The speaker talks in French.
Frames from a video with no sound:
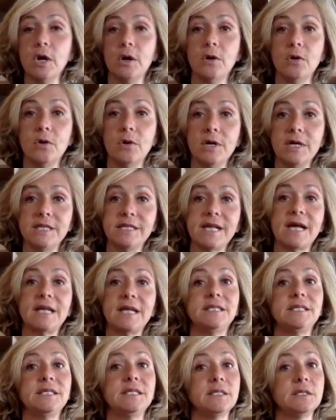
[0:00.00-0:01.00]
euh, les
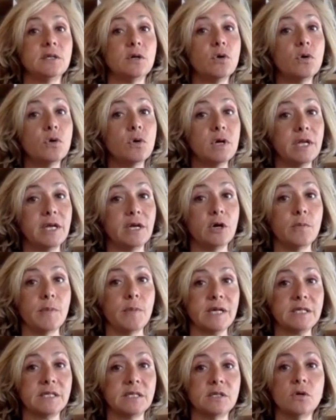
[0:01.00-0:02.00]
artisans, les
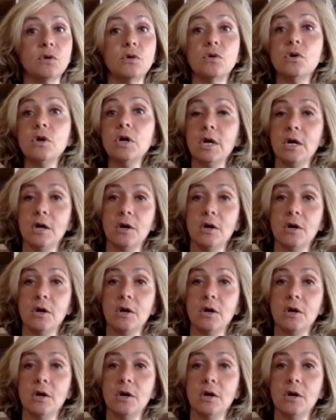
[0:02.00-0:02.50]
commerçants,